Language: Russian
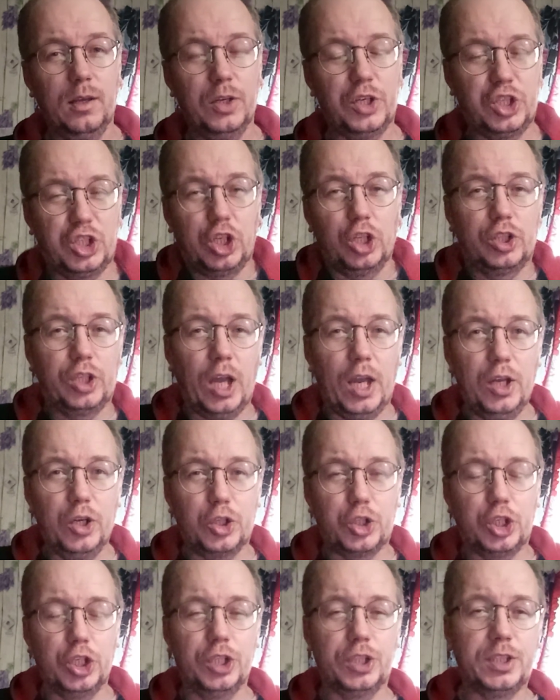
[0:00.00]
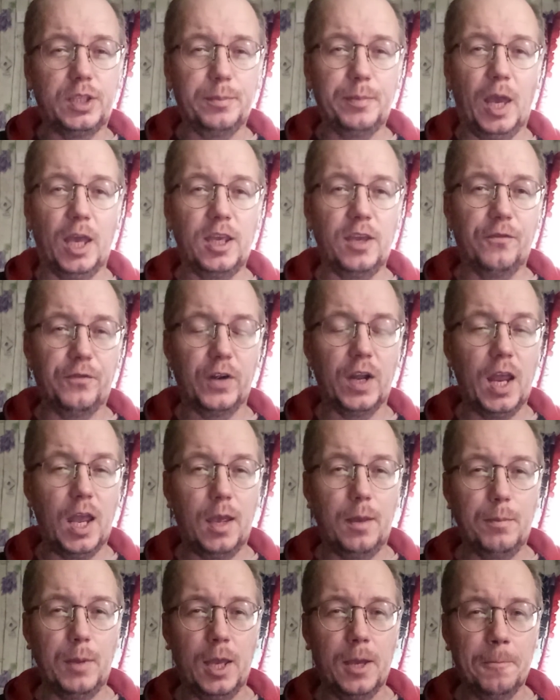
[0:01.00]
считающие себя
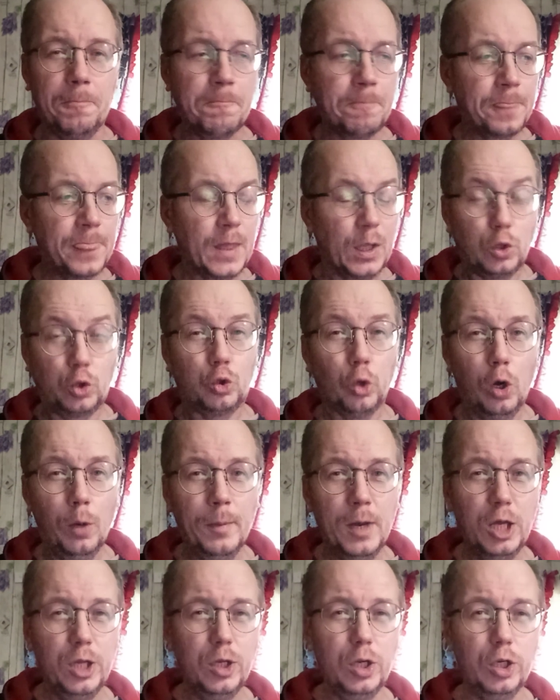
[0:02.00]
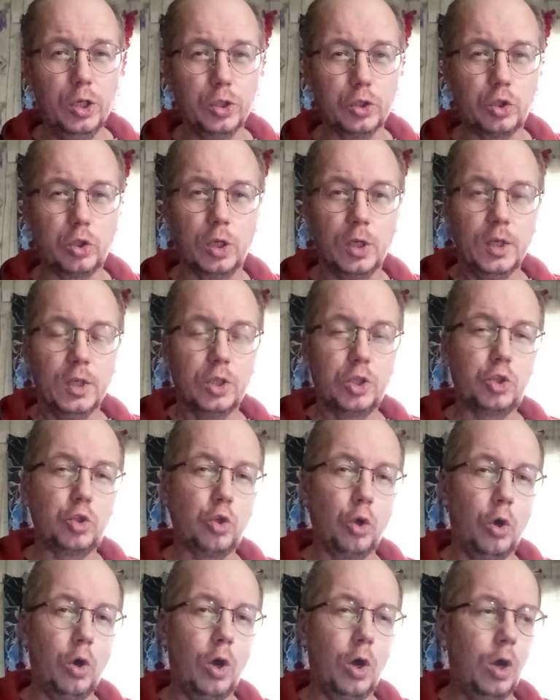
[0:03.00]
евреями, думают,
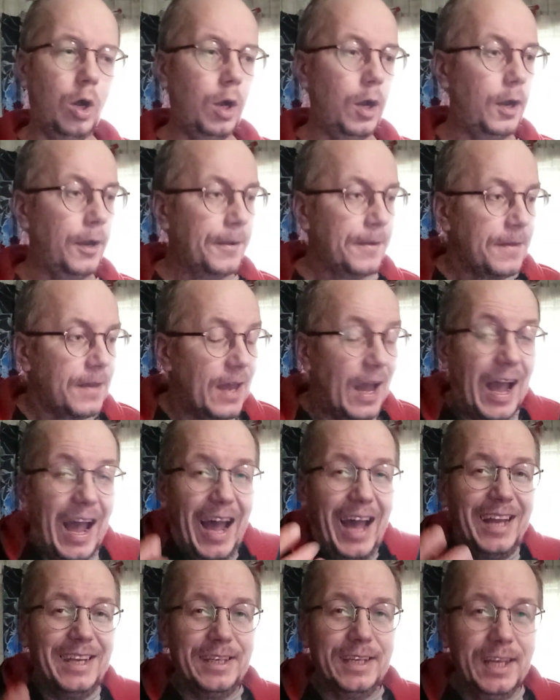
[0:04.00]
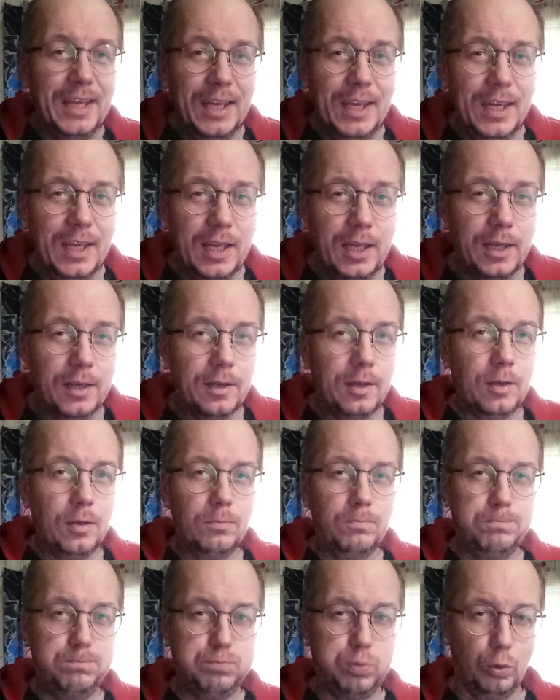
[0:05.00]
что они
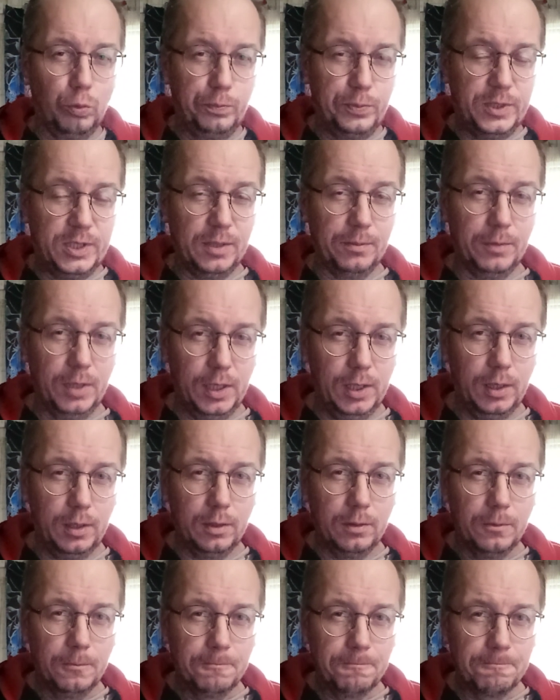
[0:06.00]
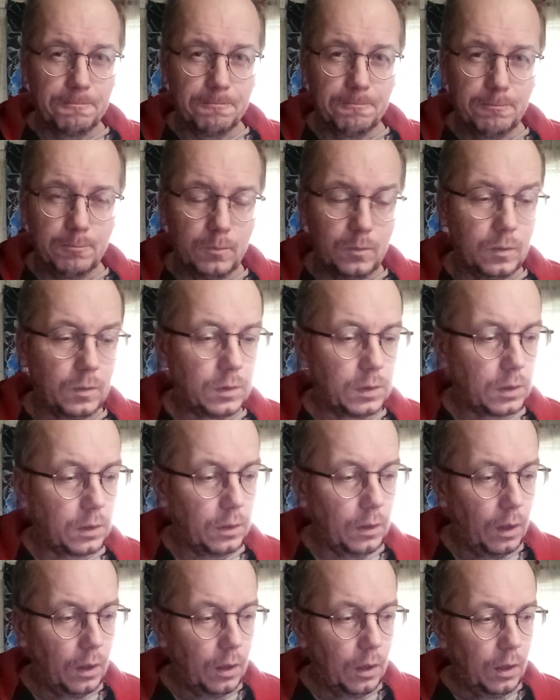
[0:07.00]
пуп земли,
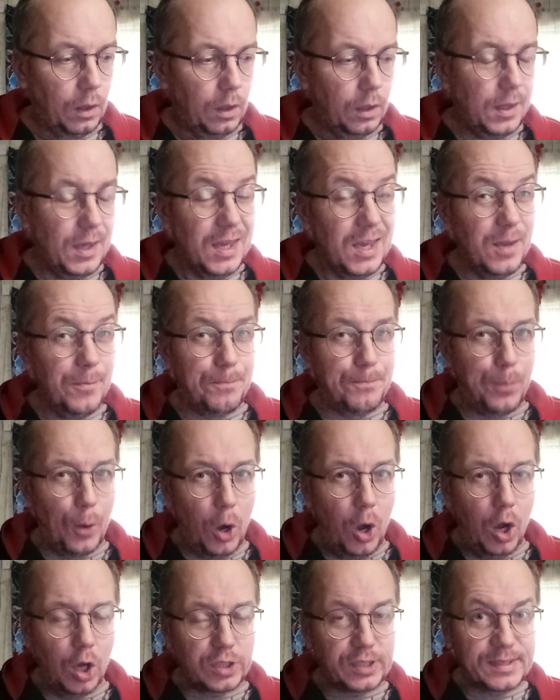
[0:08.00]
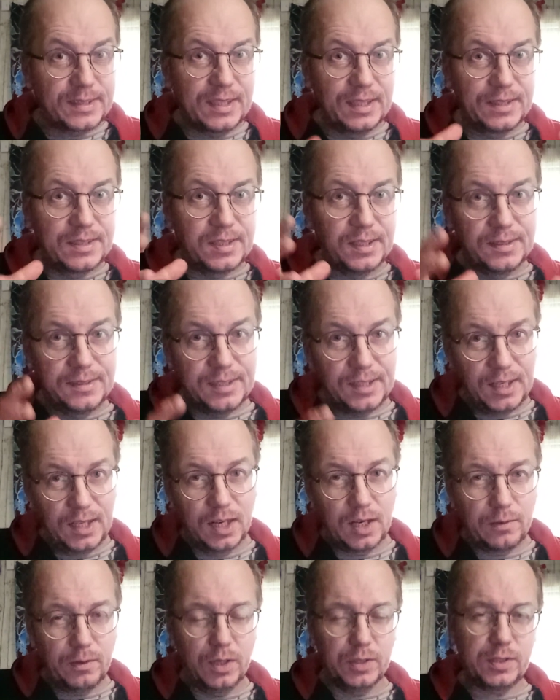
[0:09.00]
и Бог
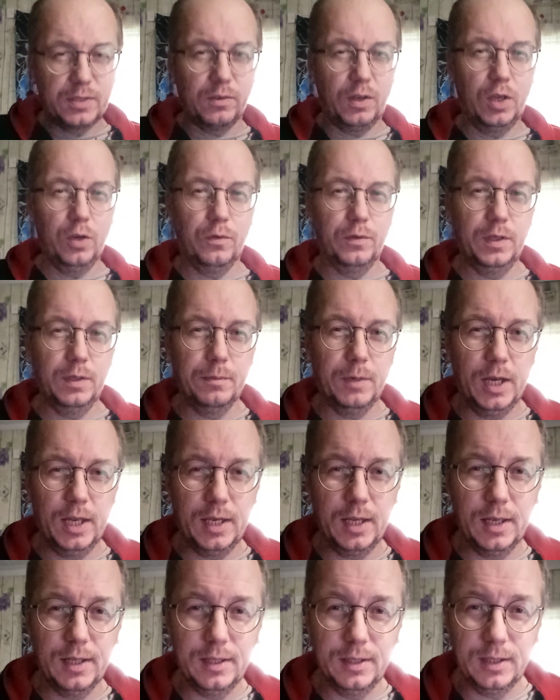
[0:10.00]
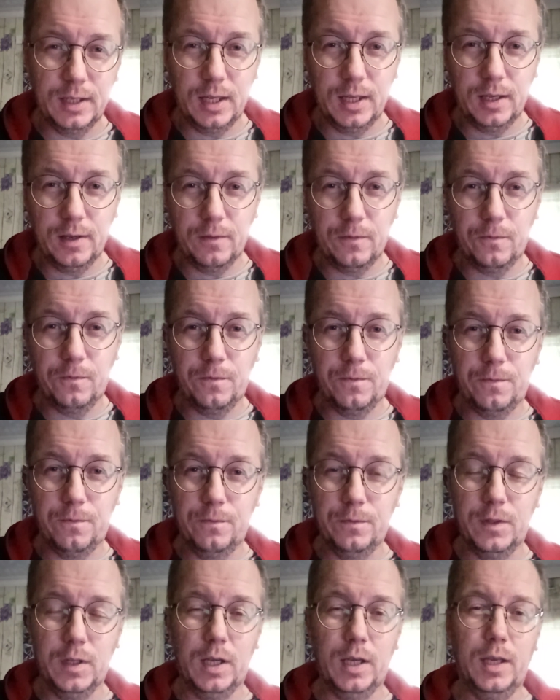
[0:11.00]
сконцентрировал свое внимание на,
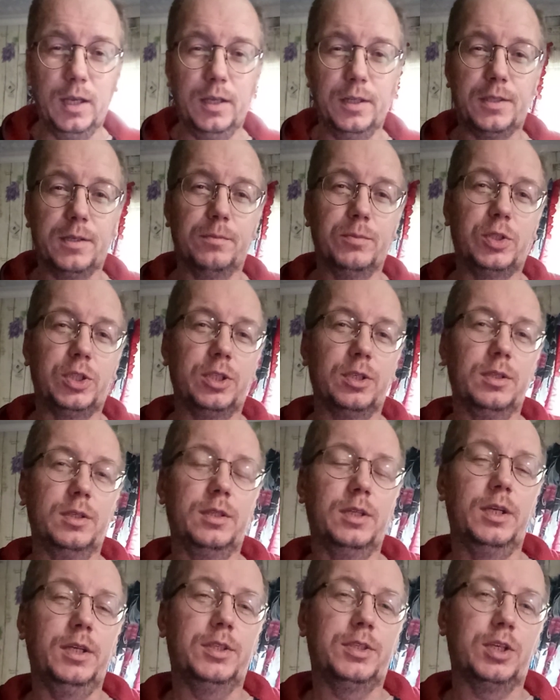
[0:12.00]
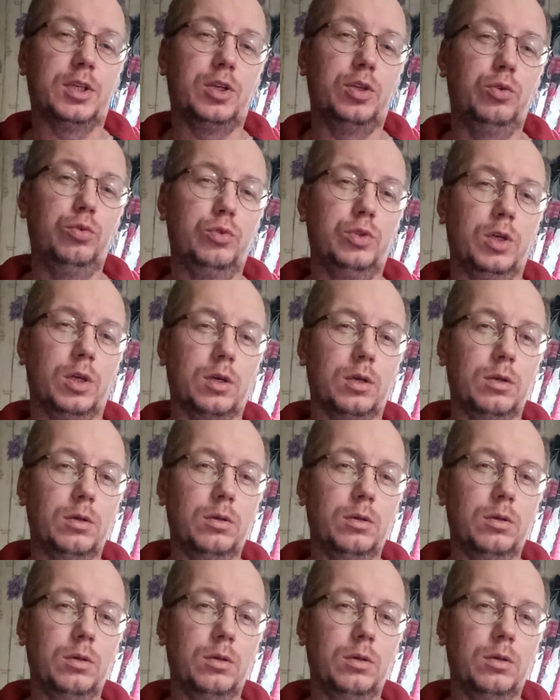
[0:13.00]
на, этом, на этих людях.